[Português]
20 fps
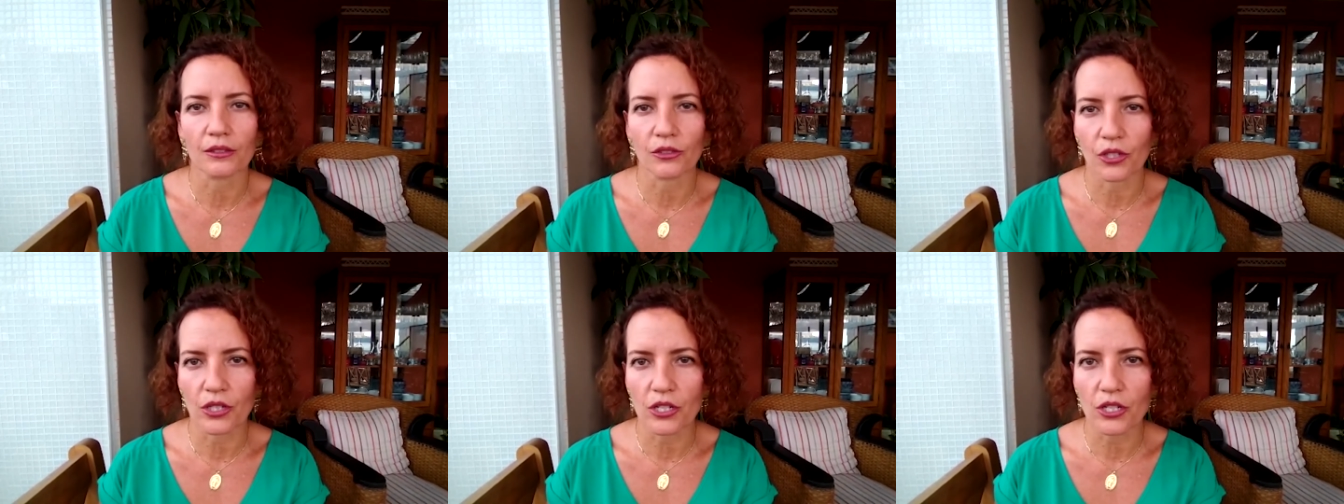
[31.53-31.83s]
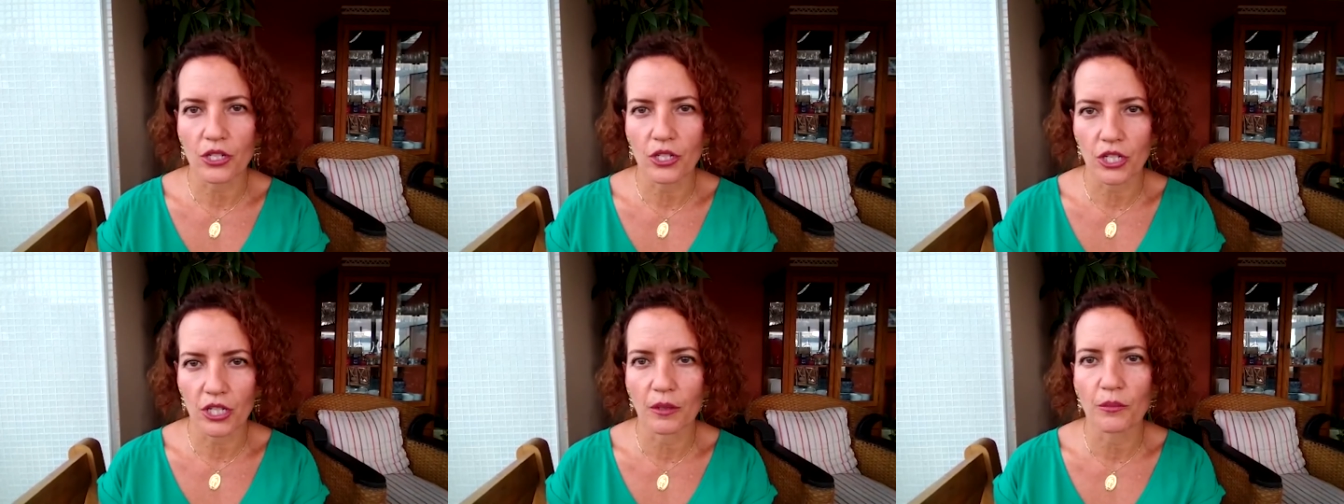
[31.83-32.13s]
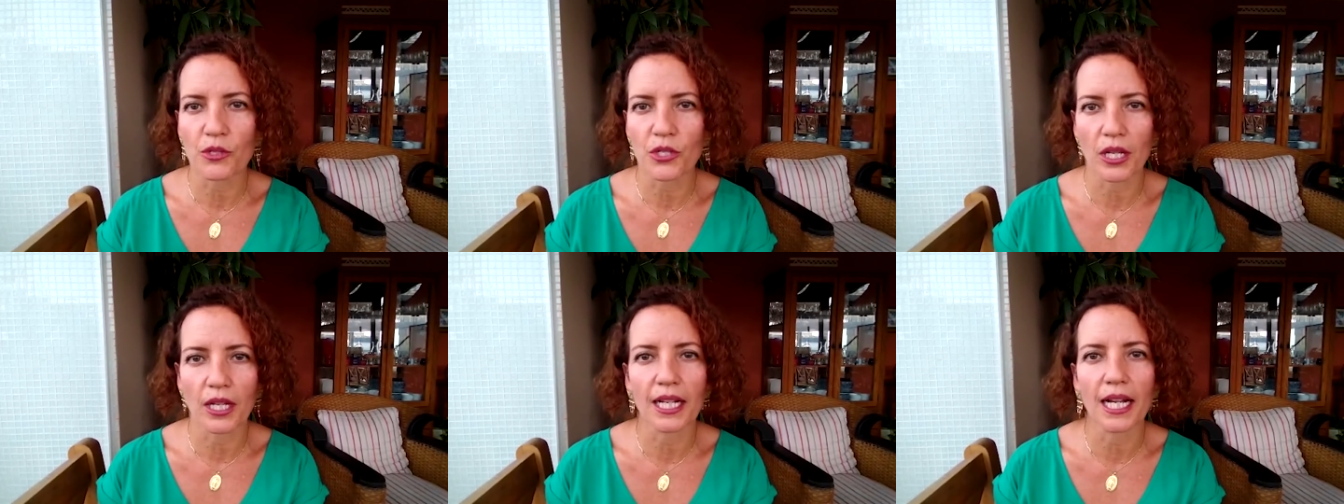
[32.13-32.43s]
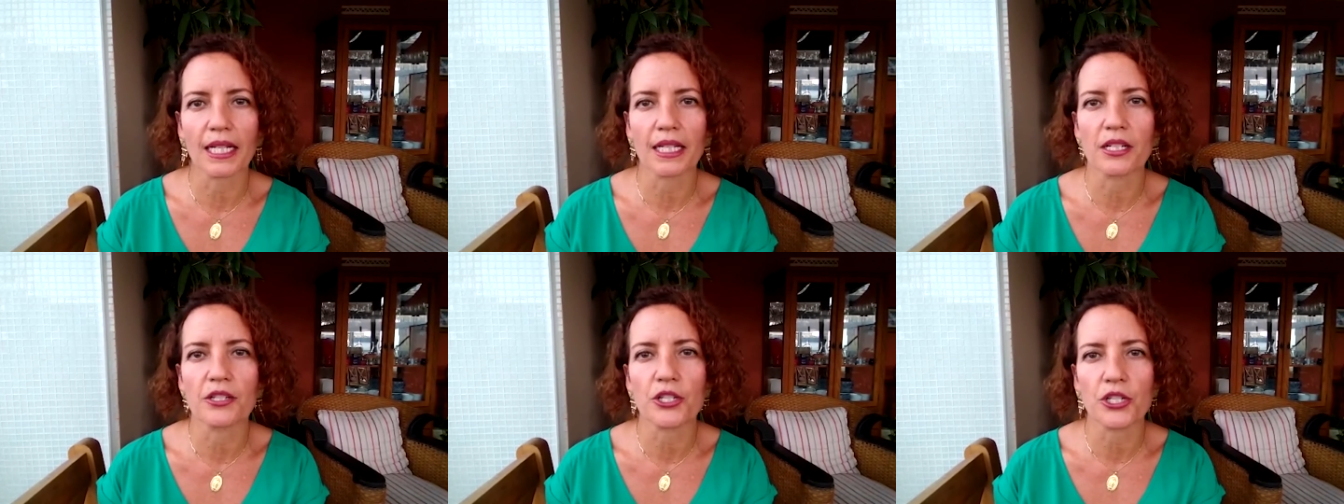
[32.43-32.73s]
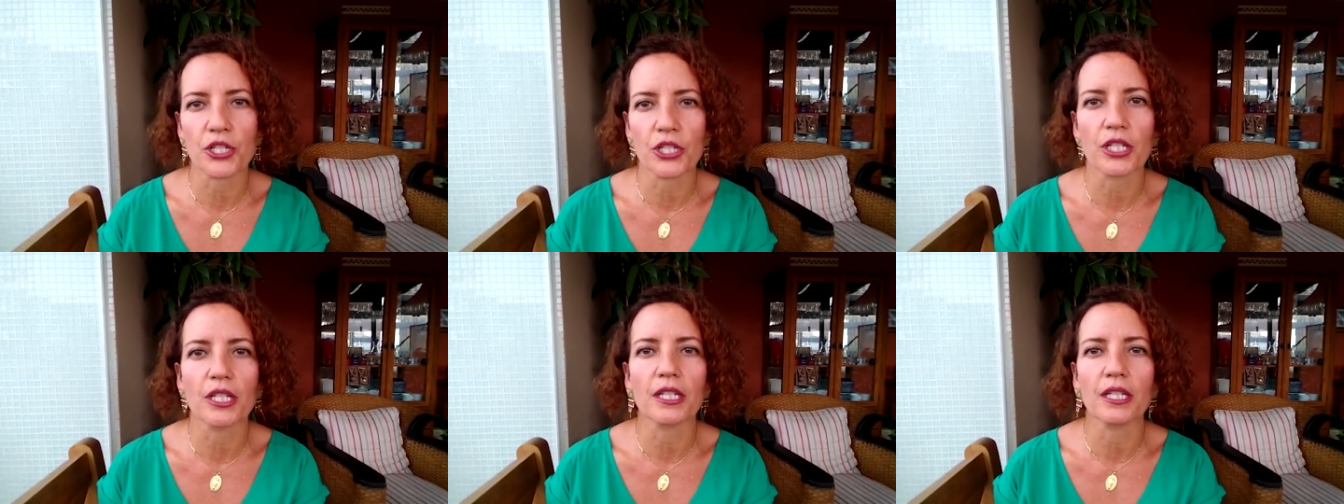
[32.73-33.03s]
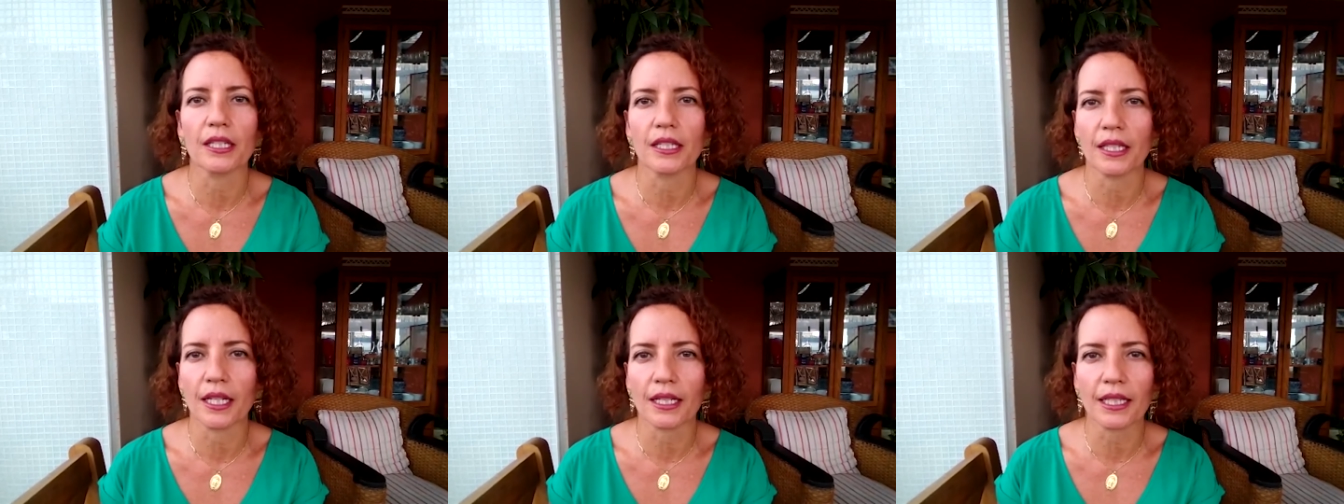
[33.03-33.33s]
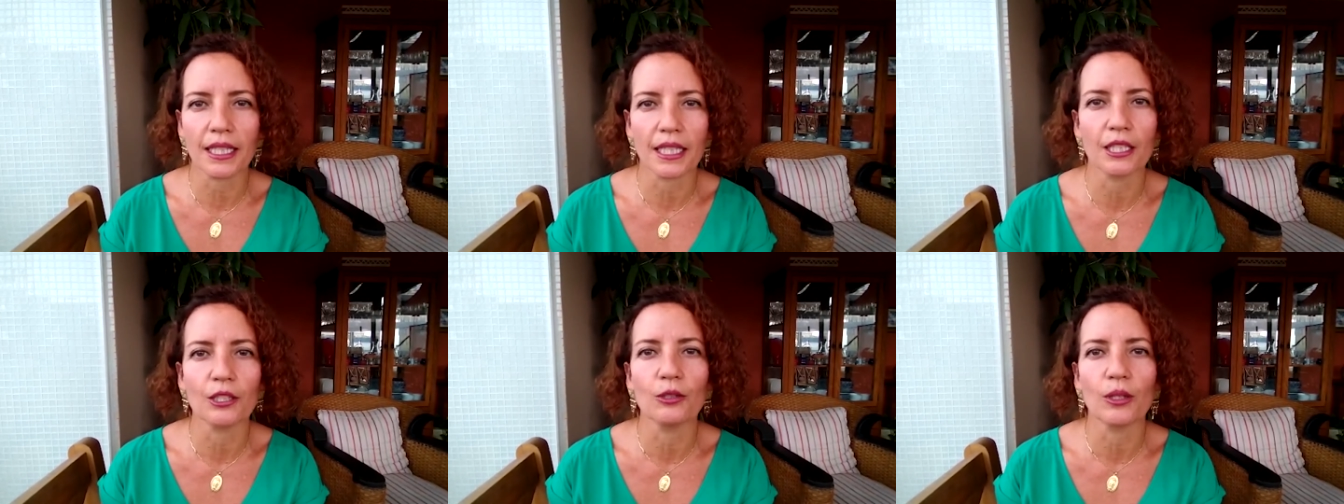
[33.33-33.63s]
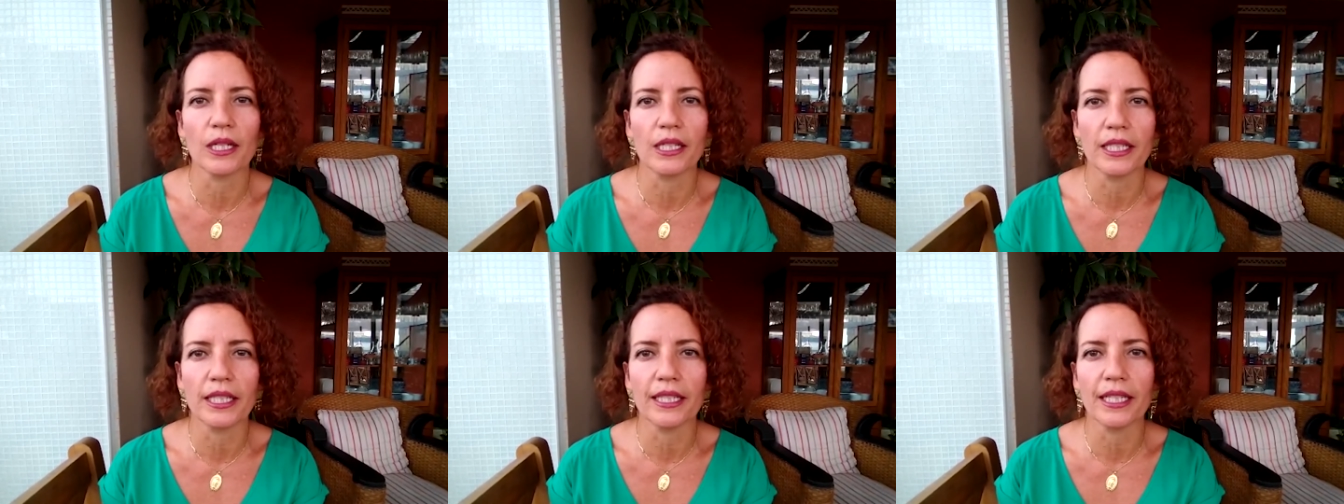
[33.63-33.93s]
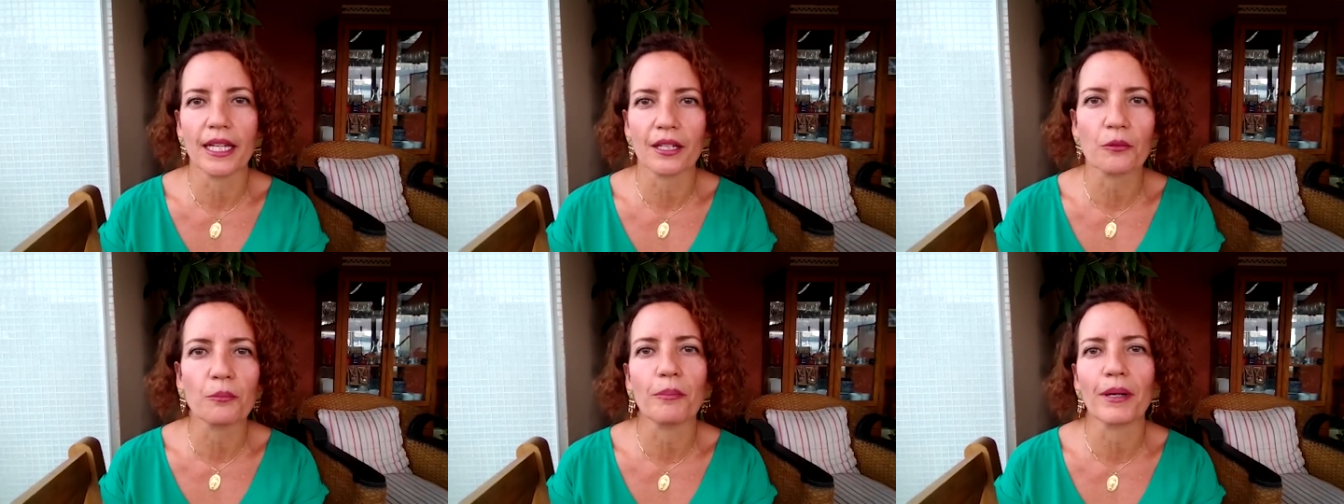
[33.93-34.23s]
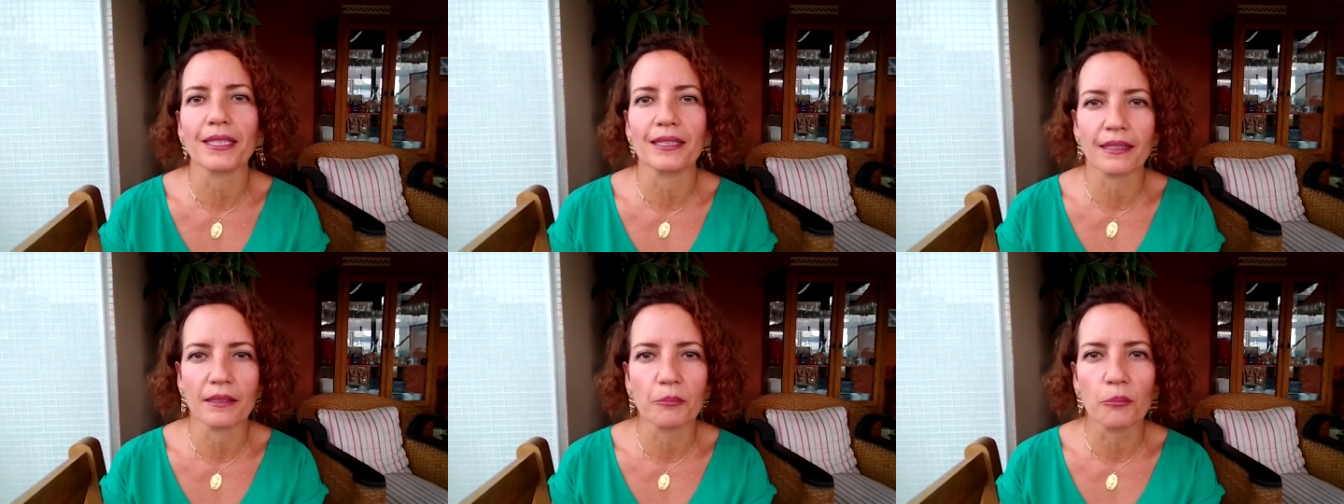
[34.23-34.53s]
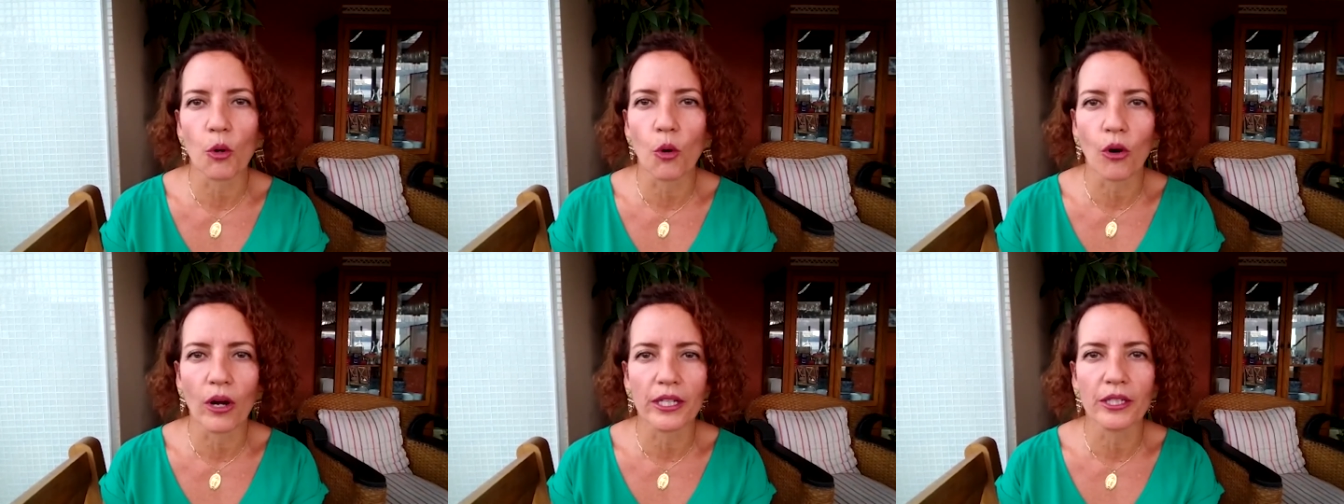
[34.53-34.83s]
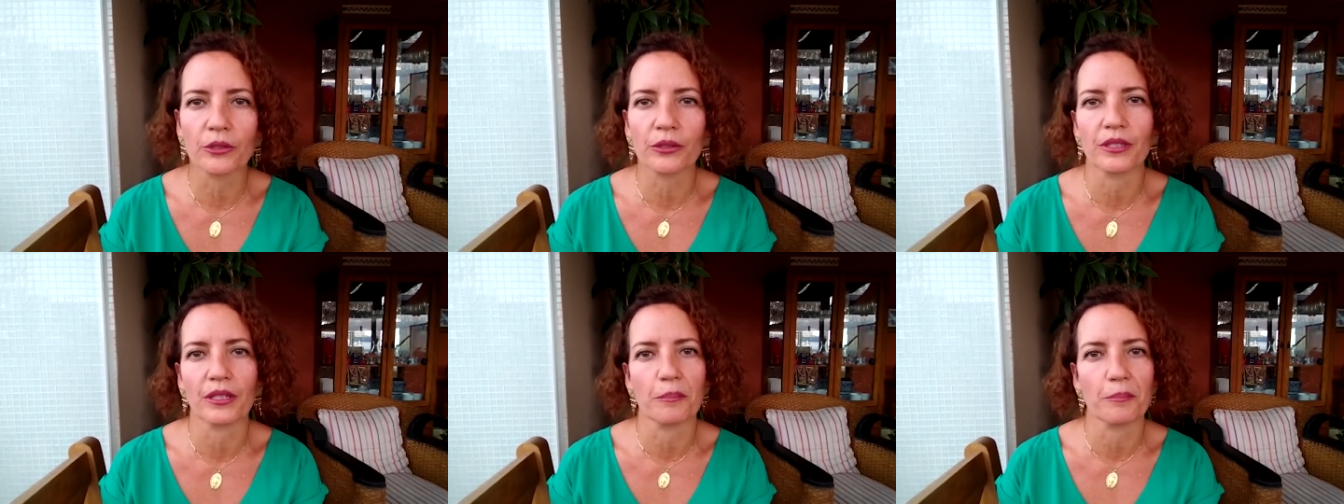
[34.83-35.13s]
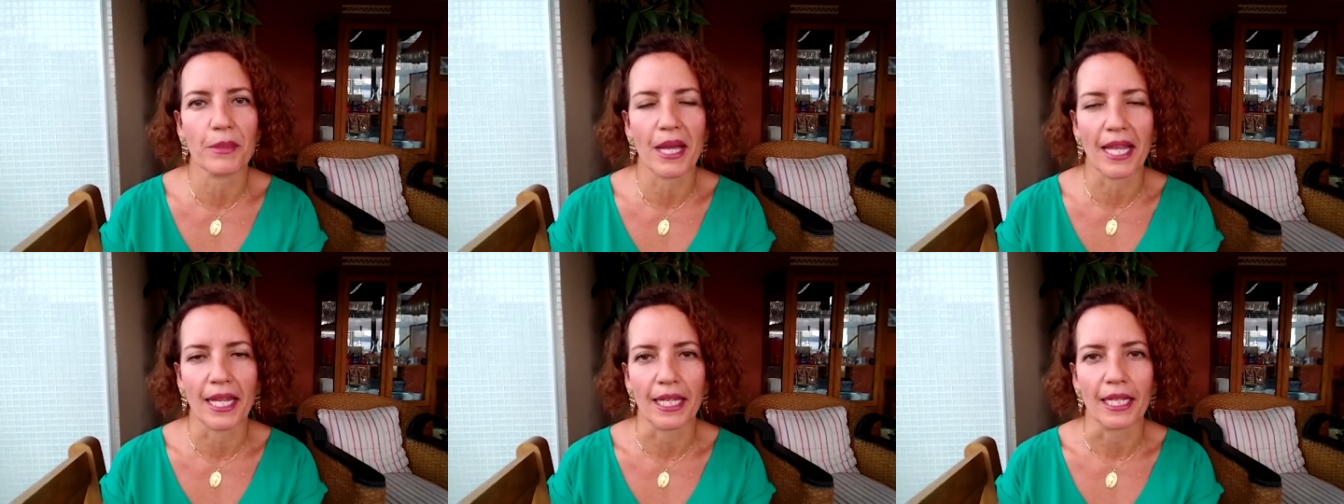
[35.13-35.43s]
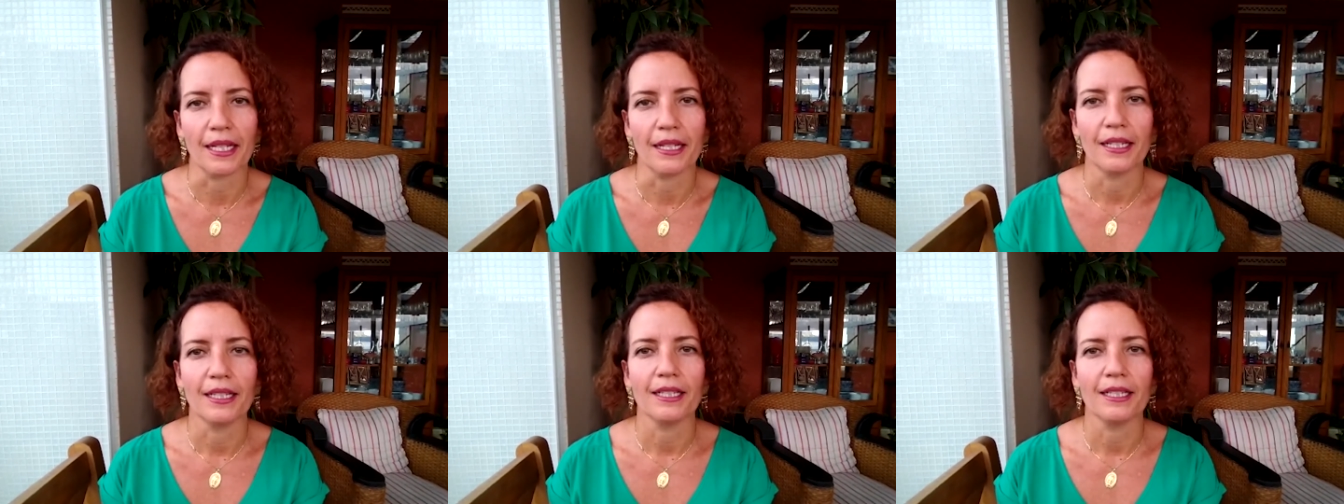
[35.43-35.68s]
Nós tínhamos que garantir que aquilo ali era um patrimônio também.